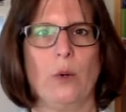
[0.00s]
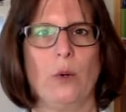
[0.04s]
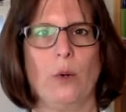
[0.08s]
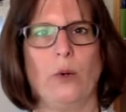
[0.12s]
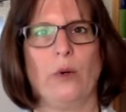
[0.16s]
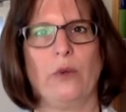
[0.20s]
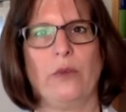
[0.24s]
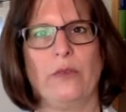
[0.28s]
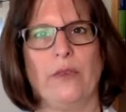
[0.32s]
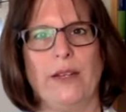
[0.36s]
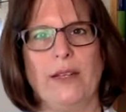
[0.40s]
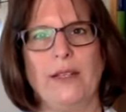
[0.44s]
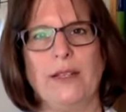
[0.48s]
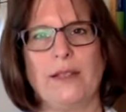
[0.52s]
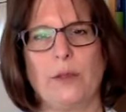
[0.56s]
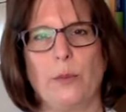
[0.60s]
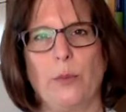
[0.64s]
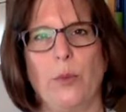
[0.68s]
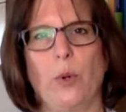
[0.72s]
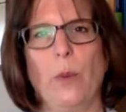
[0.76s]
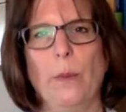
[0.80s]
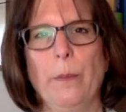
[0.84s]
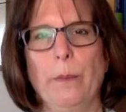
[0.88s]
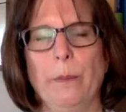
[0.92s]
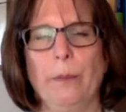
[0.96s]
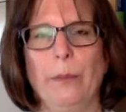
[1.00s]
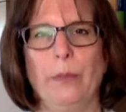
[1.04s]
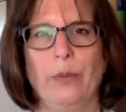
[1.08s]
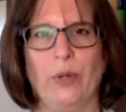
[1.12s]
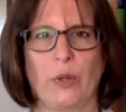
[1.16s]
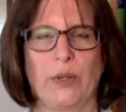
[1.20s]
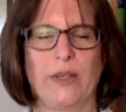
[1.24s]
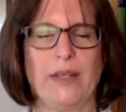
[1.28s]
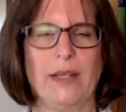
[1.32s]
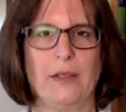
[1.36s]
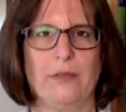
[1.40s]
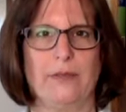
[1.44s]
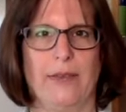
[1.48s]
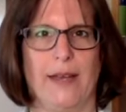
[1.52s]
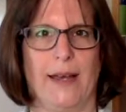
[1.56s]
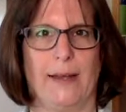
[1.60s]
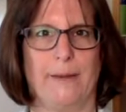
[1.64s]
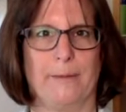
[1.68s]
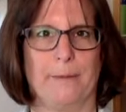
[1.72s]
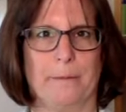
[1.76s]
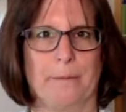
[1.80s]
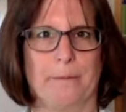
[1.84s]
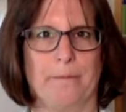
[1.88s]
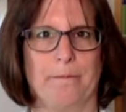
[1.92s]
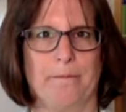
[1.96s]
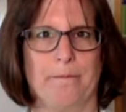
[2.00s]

Und wenn diese Pumpen blockiert werden,